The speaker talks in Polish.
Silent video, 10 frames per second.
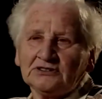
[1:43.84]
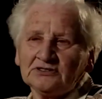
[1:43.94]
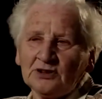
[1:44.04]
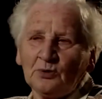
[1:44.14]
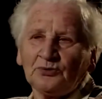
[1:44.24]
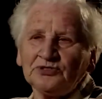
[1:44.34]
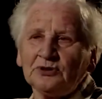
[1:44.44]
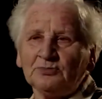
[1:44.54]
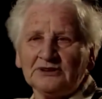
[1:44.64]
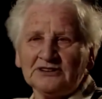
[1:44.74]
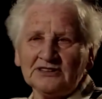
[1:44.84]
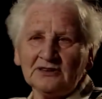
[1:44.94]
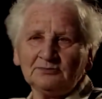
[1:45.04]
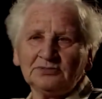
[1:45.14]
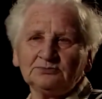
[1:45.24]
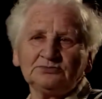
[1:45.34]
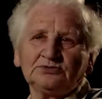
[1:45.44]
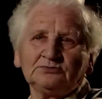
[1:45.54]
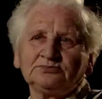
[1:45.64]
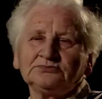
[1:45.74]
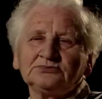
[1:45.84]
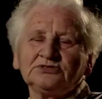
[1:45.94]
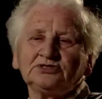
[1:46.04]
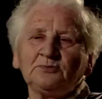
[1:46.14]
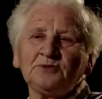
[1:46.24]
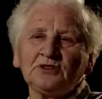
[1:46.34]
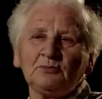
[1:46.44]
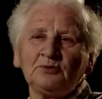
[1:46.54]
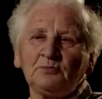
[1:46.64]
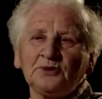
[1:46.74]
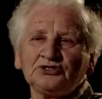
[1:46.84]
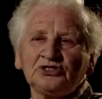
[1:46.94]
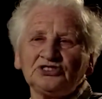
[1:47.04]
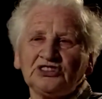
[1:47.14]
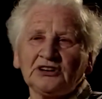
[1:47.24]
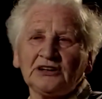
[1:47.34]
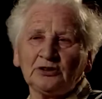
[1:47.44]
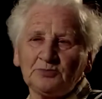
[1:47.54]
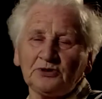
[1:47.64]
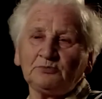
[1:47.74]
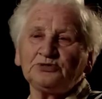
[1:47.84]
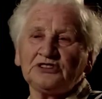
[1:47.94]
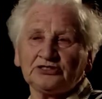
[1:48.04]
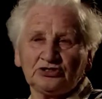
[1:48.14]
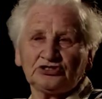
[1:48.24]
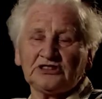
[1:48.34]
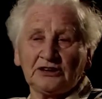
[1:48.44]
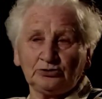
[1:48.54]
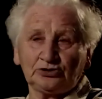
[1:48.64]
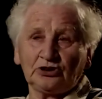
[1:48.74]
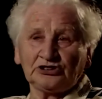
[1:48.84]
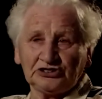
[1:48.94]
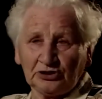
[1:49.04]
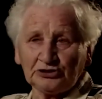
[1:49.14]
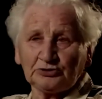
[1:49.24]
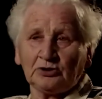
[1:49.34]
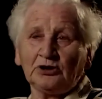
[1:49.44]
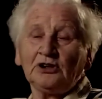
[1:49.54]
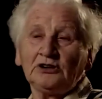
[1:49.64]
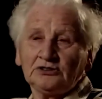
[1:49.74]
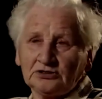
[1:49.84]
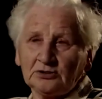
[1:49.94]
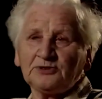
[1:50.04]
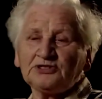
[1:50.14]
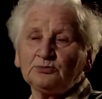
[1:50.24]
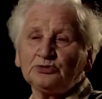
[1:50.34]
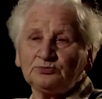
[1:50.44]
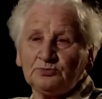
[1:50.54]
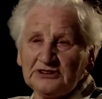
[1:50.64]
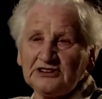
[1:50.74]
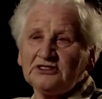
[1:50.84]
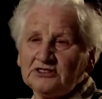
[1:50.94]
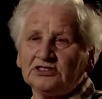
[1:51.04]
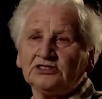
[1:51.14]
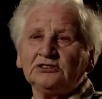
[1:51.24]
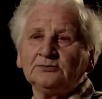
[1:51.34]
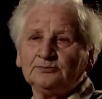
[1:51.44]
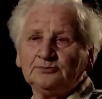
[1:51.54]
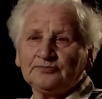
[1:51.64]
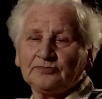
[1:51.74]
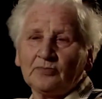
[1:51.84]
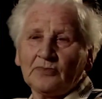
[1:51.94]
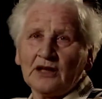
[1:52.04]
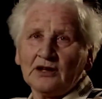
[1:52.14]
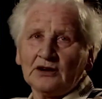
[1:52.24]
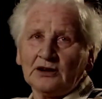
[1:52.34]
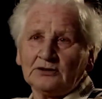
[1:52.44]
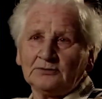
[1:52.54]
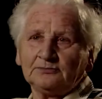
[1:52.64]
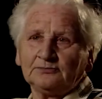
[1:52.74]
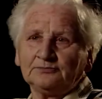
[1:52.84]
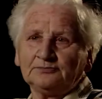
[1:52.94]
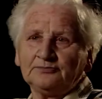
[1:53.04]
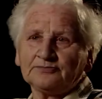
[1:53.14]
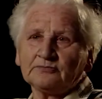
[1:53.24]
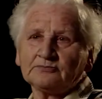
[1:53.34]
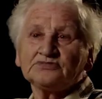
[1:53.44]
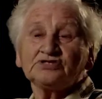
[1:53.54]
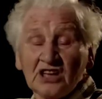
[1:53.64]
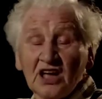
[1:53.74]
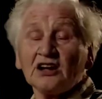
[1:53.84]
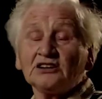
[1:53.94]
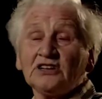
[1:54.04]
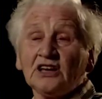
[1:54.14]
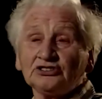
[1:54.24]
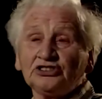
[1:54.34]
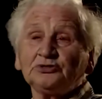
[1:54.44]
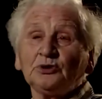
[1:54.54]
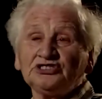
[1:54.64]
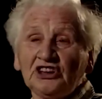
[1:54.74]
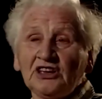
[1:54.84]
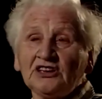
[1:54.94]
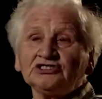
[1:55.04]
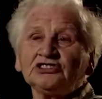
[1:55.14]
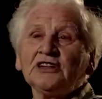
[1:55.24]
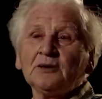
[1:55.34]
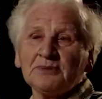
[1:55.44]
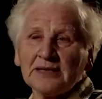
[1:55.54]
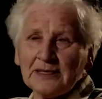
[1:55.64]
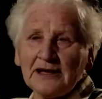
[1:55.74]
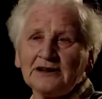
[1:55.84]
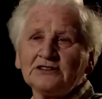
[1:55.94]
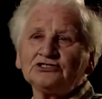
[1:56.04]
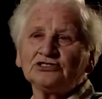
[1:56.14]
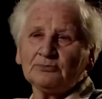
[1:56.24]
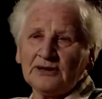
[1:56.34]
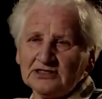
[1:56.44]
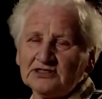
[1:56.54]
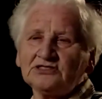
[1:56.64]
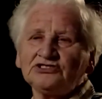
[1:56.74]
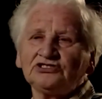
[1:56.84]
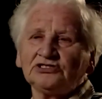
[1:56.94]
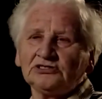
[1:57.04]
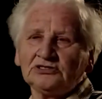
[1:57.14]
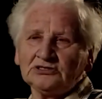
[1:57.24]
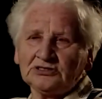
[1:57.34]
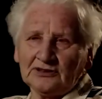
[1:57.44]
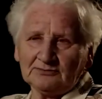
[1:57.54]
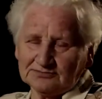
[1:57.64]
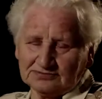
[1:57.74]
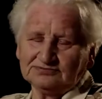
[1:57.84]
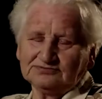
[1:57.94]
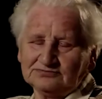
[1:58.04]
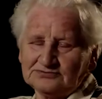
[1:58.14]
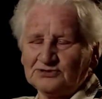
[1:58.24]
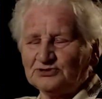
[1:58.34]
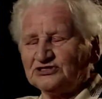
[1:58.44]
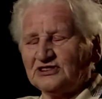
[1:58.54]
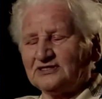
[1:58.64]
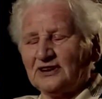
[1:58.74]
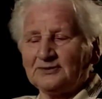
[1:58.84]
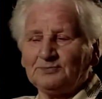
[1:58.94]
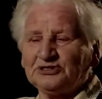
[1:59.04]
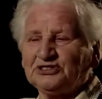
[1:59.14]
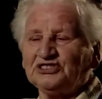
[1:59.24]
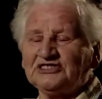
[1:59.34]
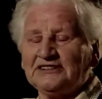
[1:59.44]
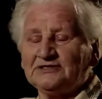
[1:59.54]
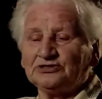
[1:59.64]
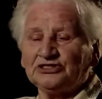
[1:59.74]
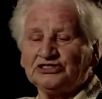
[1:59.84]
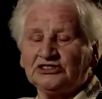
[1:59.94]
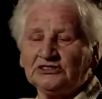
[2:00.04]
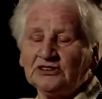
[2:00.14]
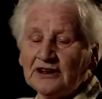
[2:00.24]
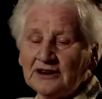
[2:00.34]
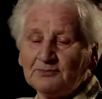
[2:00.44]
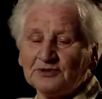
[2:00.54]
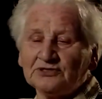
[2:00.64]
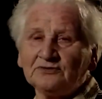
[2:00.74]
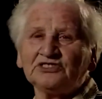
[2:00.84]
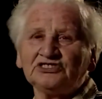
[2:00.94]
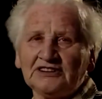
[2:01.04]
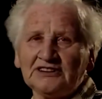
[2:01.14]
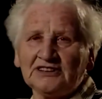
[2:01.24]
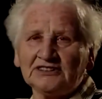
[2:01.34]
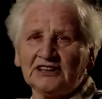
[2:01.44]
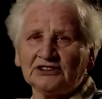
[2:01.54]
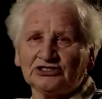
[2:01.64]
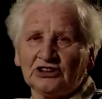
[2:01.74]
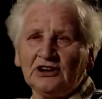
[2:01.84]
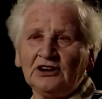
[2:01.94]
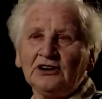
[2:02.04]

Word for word: no nieufni byli, nie? Bo to dopiero był początek, a dopiero później jak to się tak już rozniosło, no to potem już byli inni. Myśleli, że coś przeskrowaliście? Tak, tak, że złodzieje, że napadali, że bandyci i tam różne tak posądzali wszystkich. No ale potem wiedzieli jednak, że